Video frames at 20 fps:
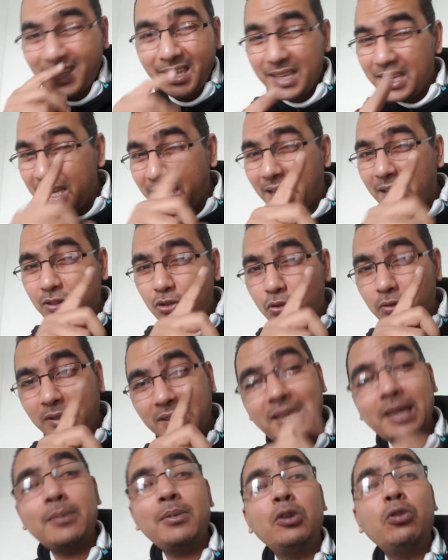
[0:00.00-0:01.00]
Il rate une
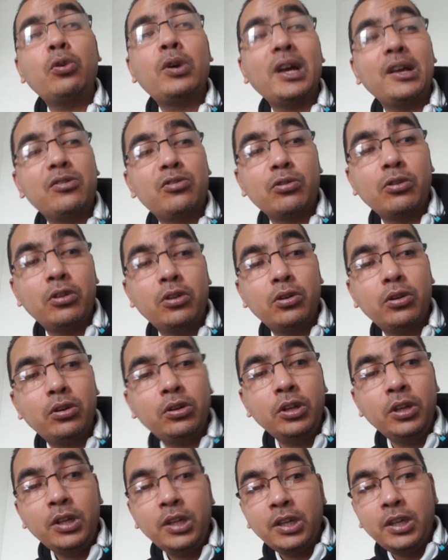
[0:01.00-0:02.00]
très belle occasion.
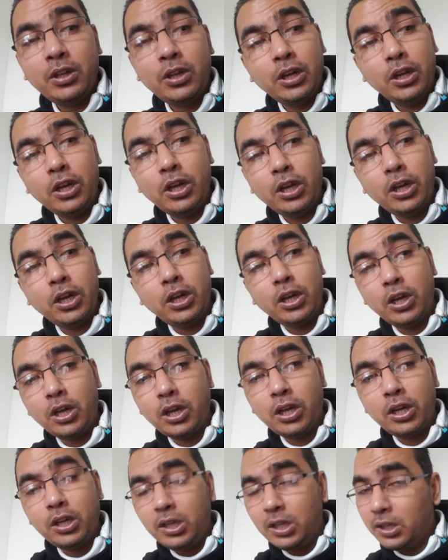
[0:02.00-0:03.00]

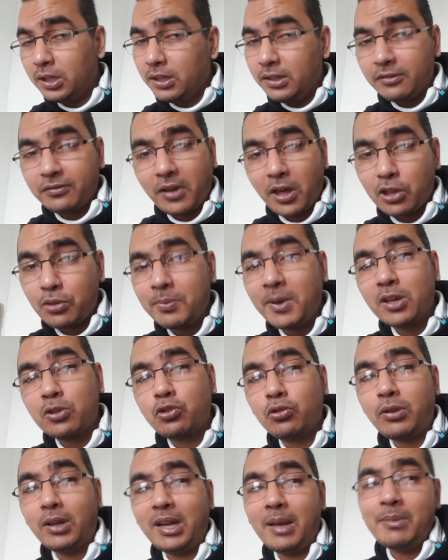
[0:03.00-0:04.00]
Euh, franchement,
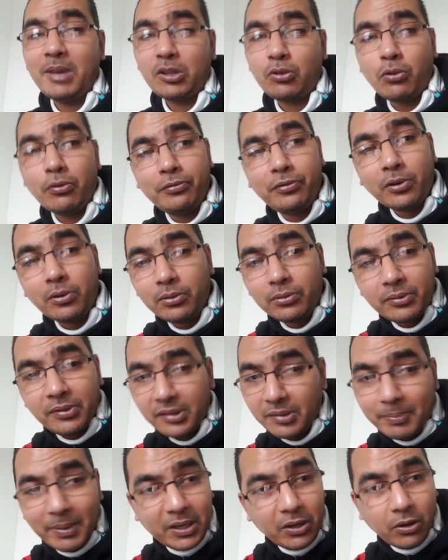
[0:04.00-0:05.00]
tu dois la mettre au fond,
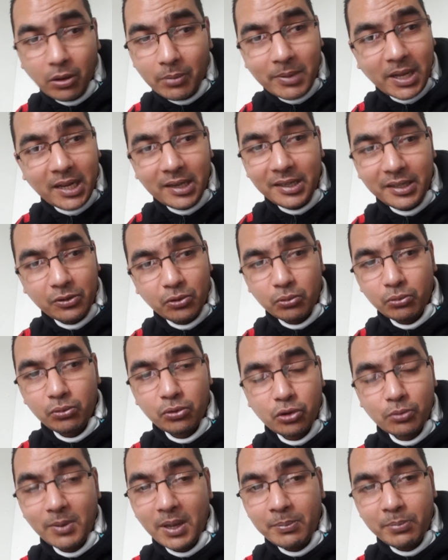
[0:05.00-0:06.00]
c'est pas normal et tout.
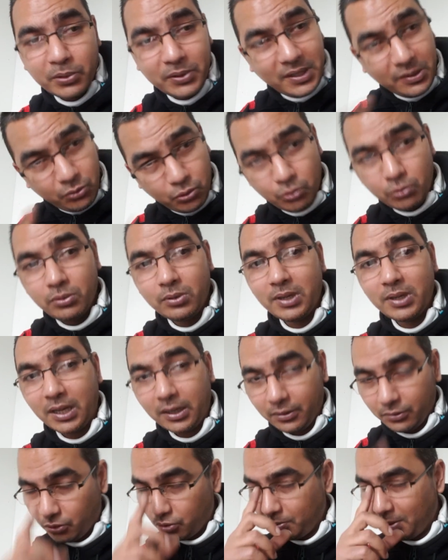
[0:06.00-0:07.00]
Tu m'as un peu déçu, là,
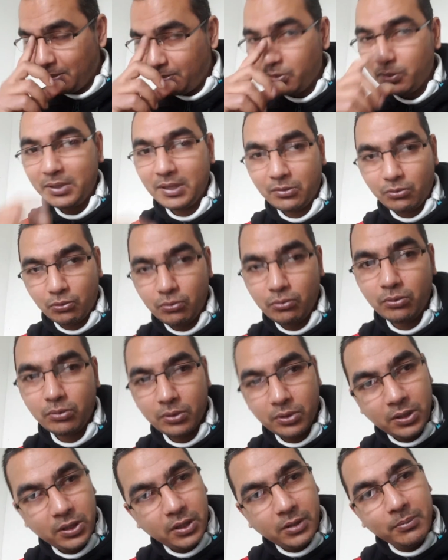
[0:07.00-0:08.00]
tu m'as un peu déçu,
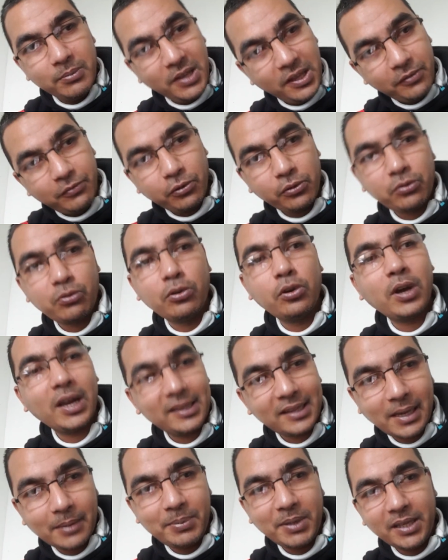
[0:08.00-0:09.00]
mais il faut se
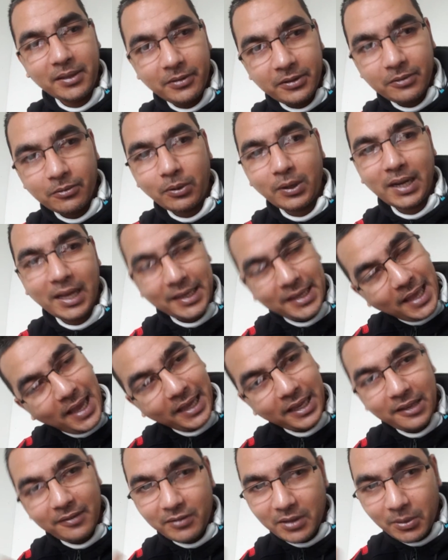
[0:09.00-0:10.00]
rattraper. Voilà, il
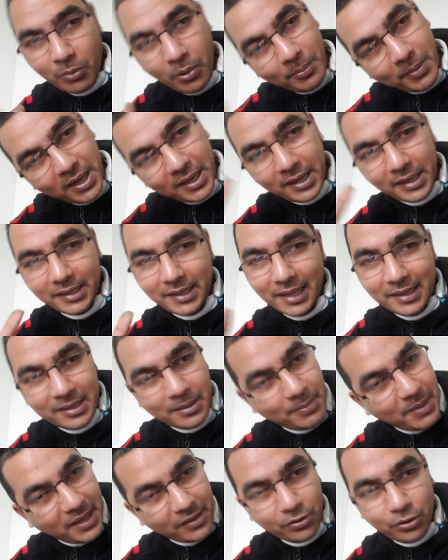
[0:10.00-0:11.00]
arrive des moments, il y a des
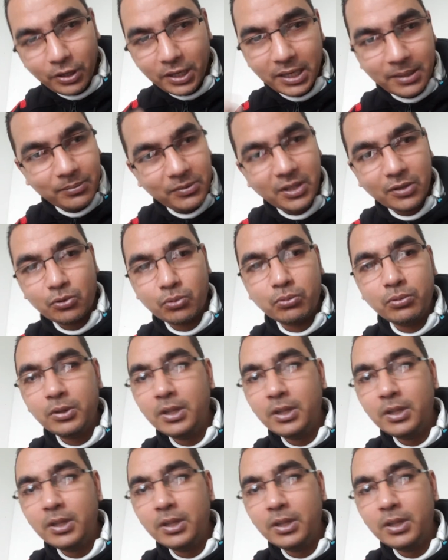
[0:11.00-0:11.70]
baisses de rythme et tout.